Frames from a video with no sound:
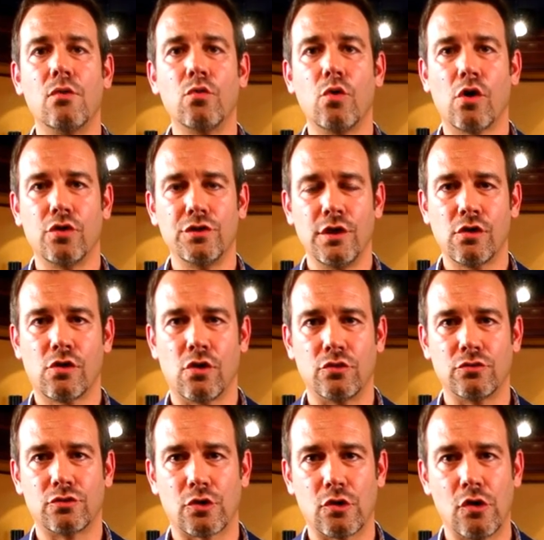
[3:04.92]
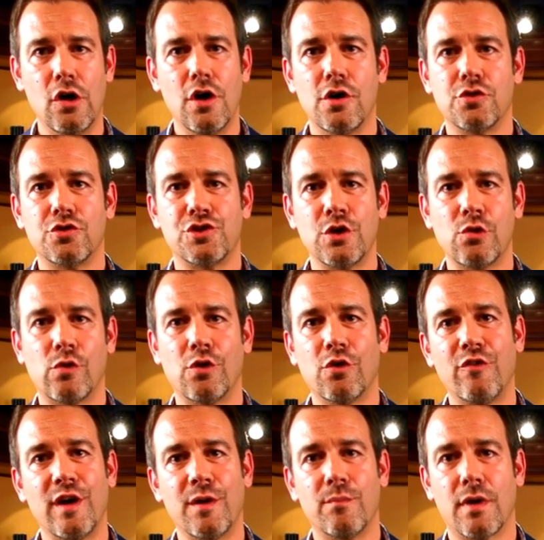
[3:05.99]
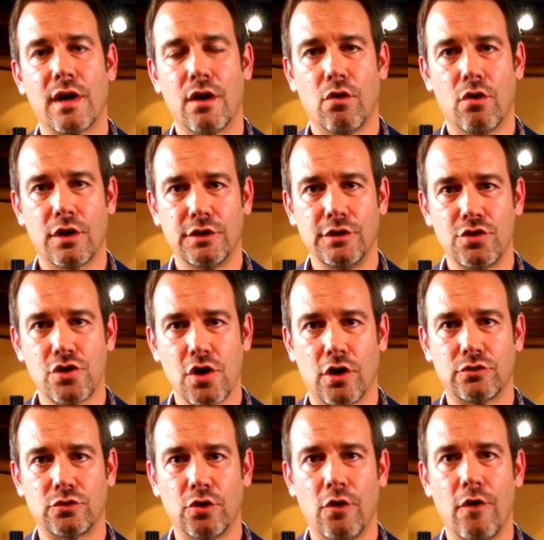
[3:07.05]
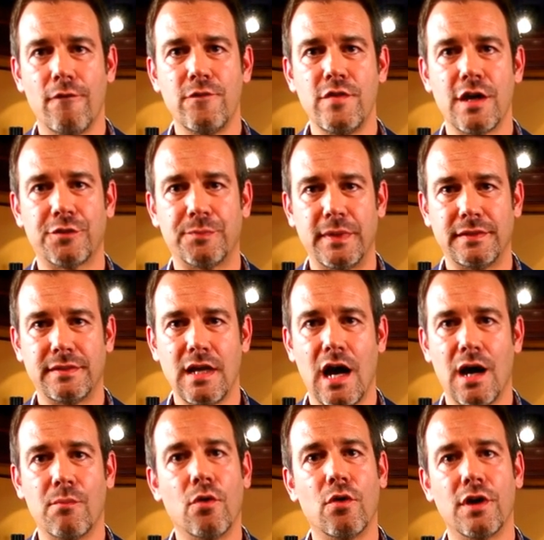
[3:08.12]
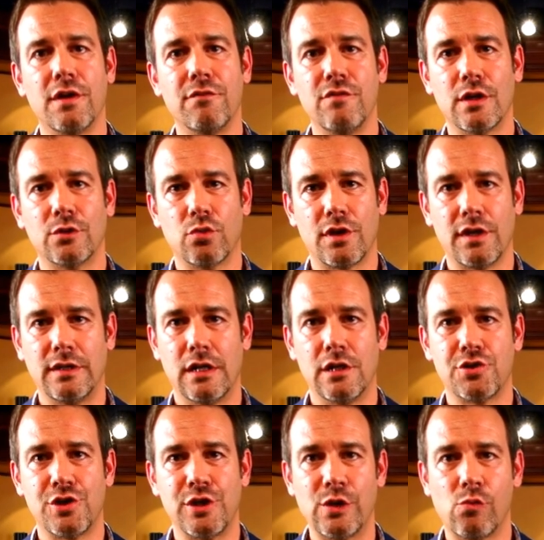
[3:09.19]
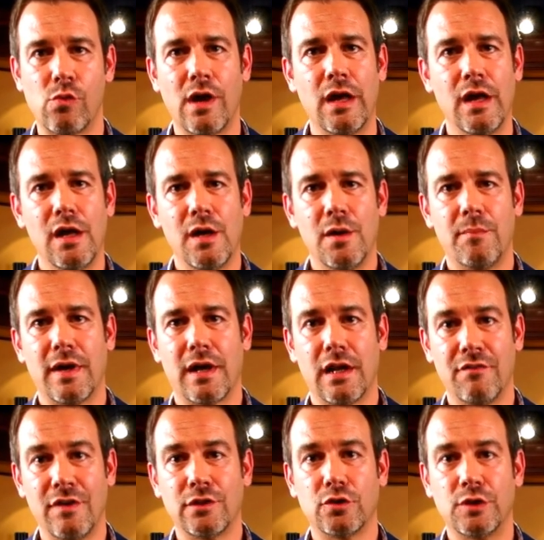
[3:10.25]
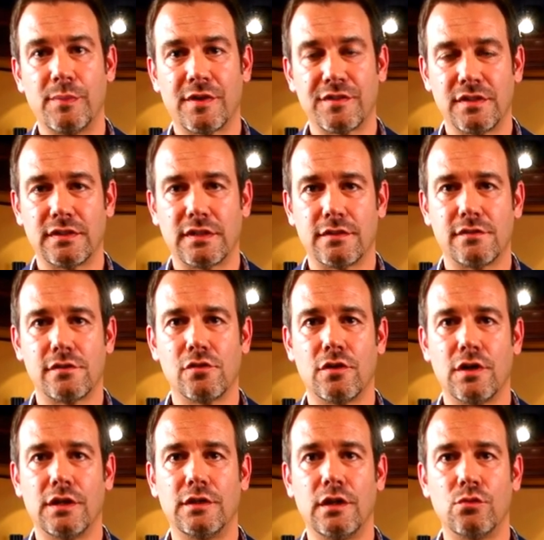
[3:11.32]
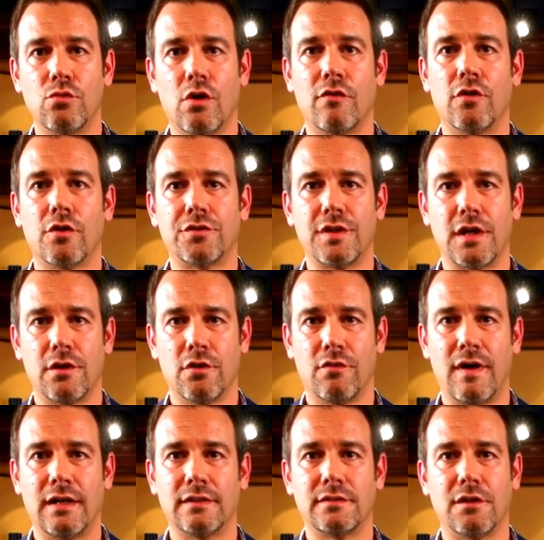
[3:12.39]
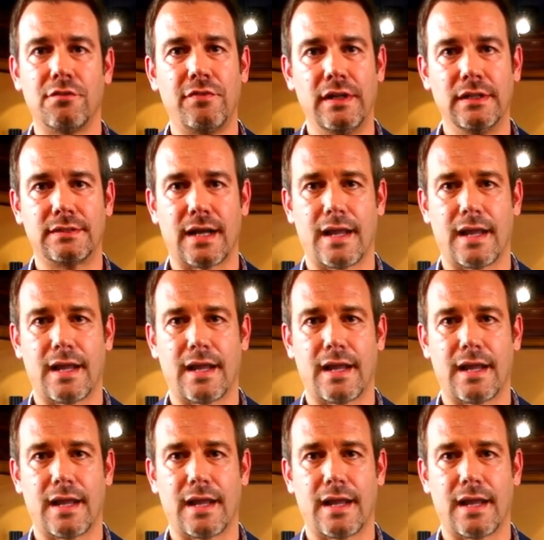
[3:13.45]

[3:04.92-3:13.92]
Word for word: un luogo di incontro. 5 novembre, ore 18, vi aspettiamo in via Durini al 5 per l'evento di presentazione del nuovo 690 Film